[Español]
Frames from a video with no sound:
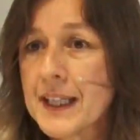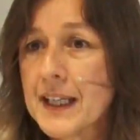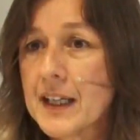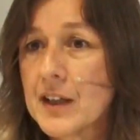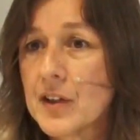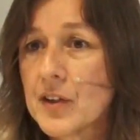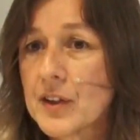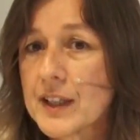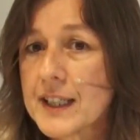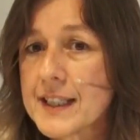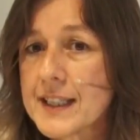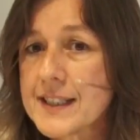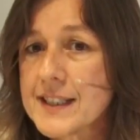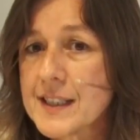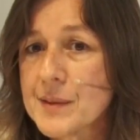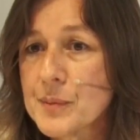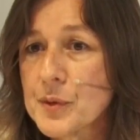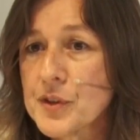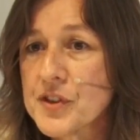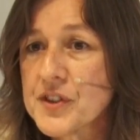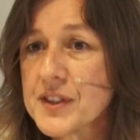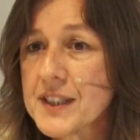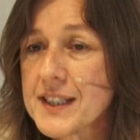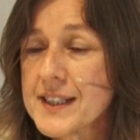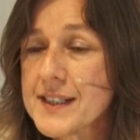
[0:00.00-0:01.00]
Lo que
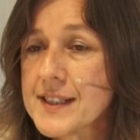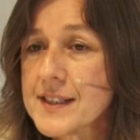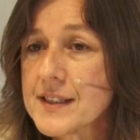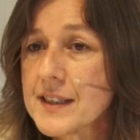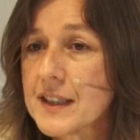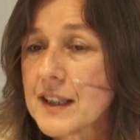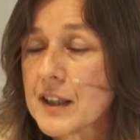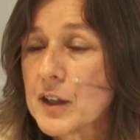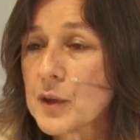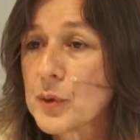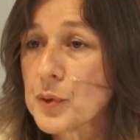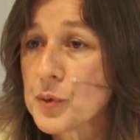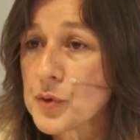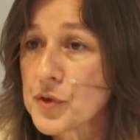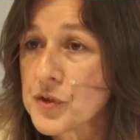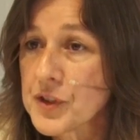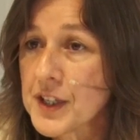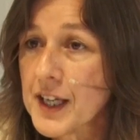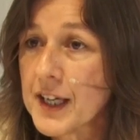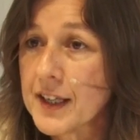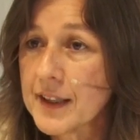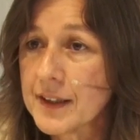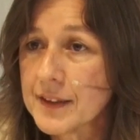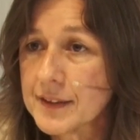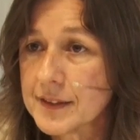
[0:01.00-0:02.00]
hacemos es
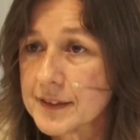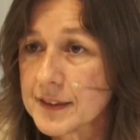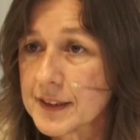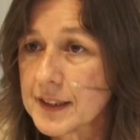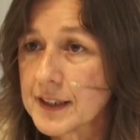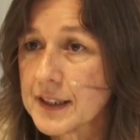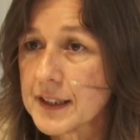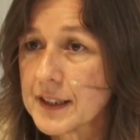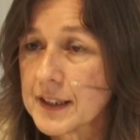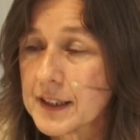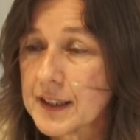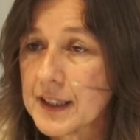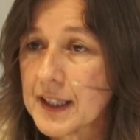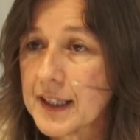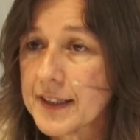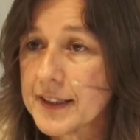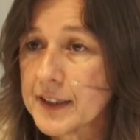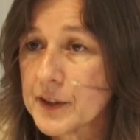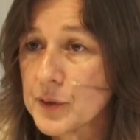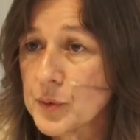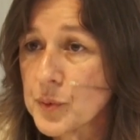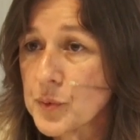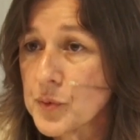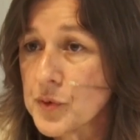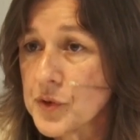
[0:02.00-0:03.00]
cruzar eh, la
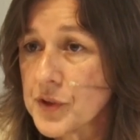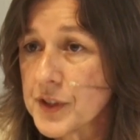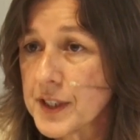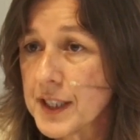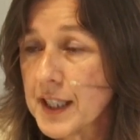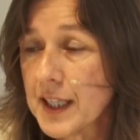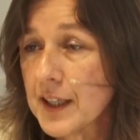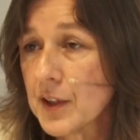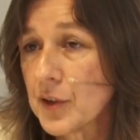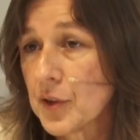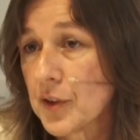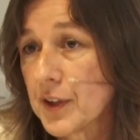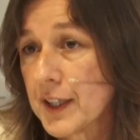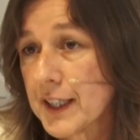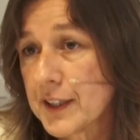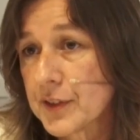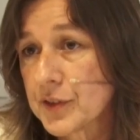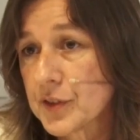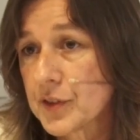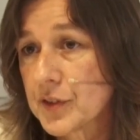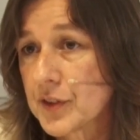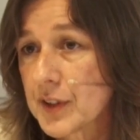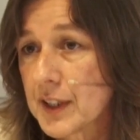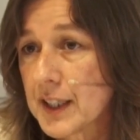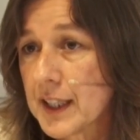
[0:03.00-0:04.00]
denuncia, los
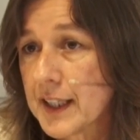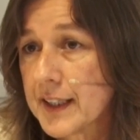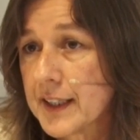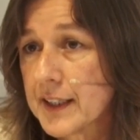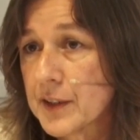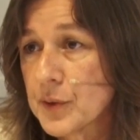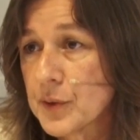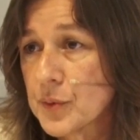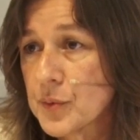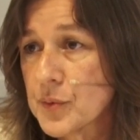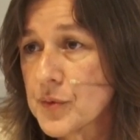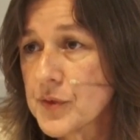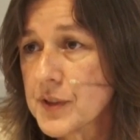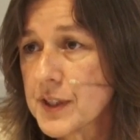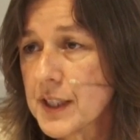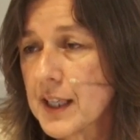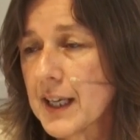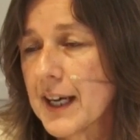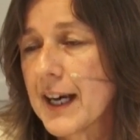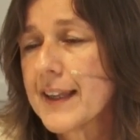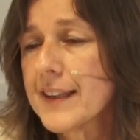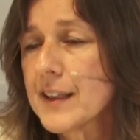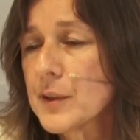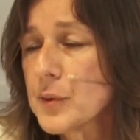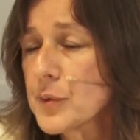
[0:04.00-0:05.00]
datos de la denuncia.
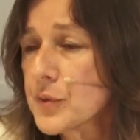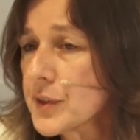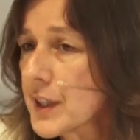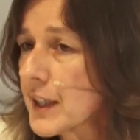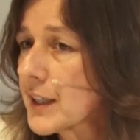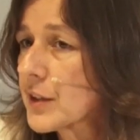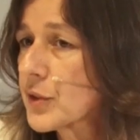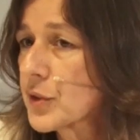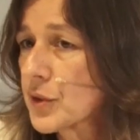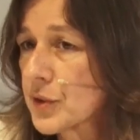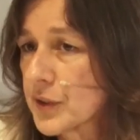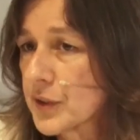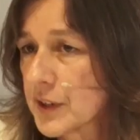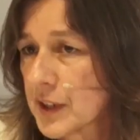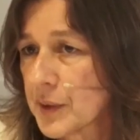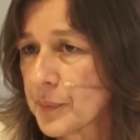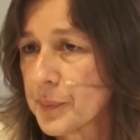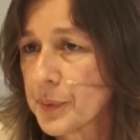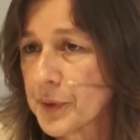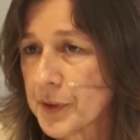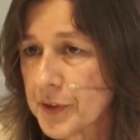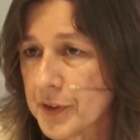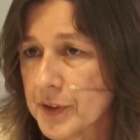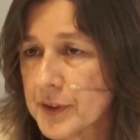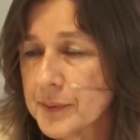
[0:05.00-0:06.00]
Hay denuncias de todo
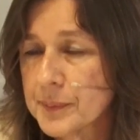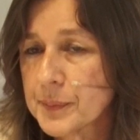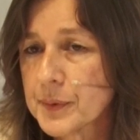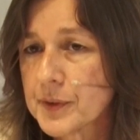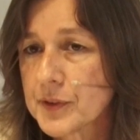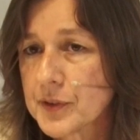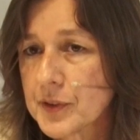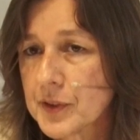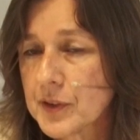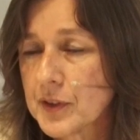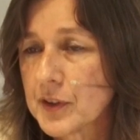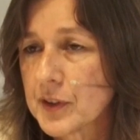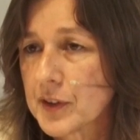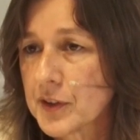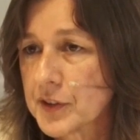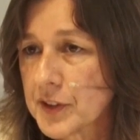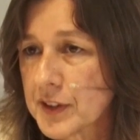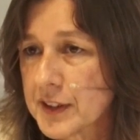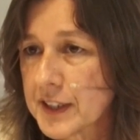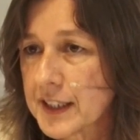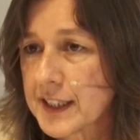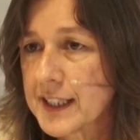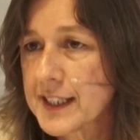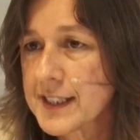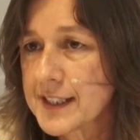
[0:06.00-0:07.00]
tipo, ¿no? Pero nosotros lo que nos
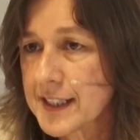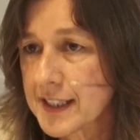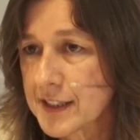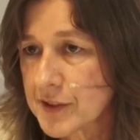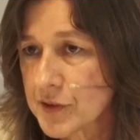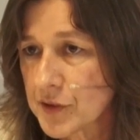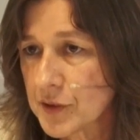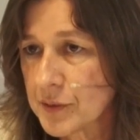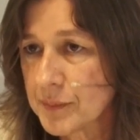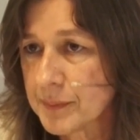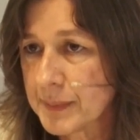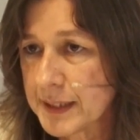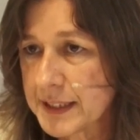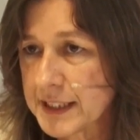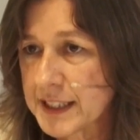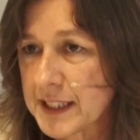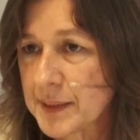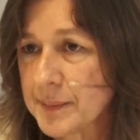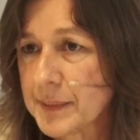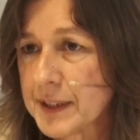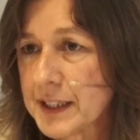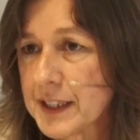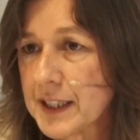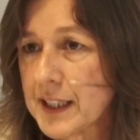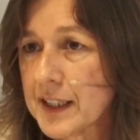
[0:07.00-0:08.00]
interesa son
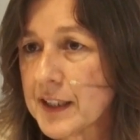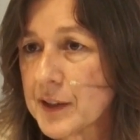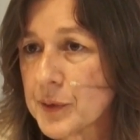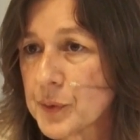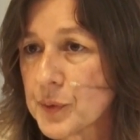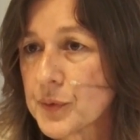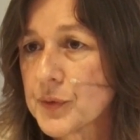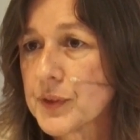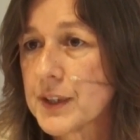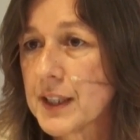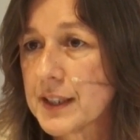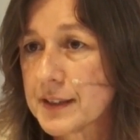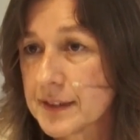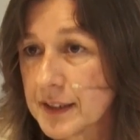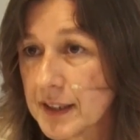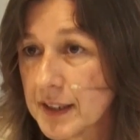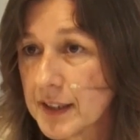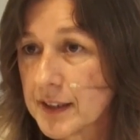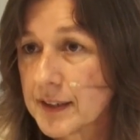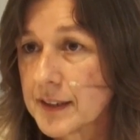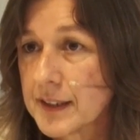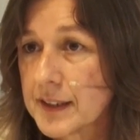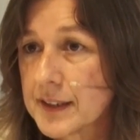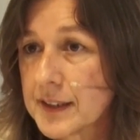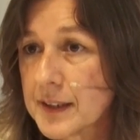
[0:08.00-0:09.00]
básicamente las denuncias
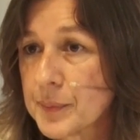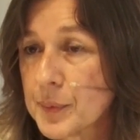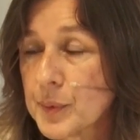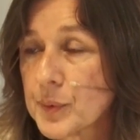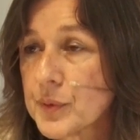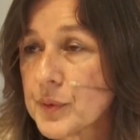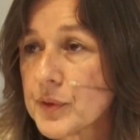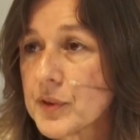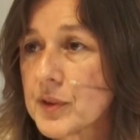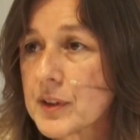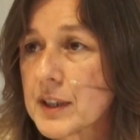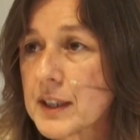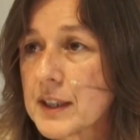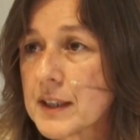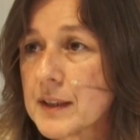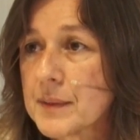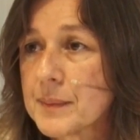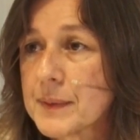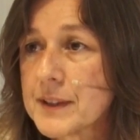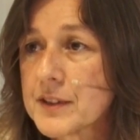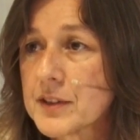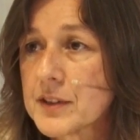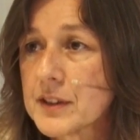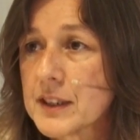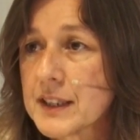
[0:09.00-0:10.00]
de este punto que
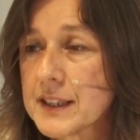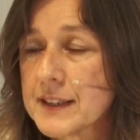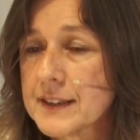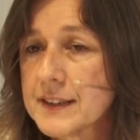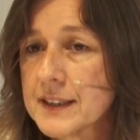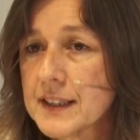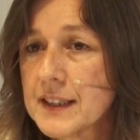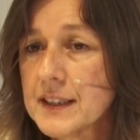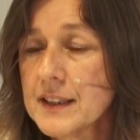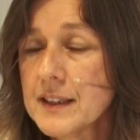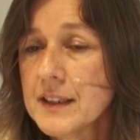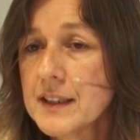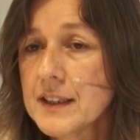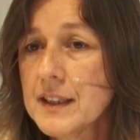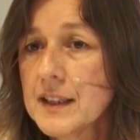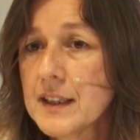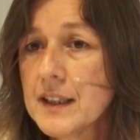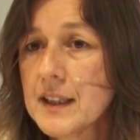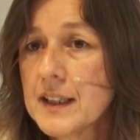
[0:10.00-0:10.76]
mencioné recién.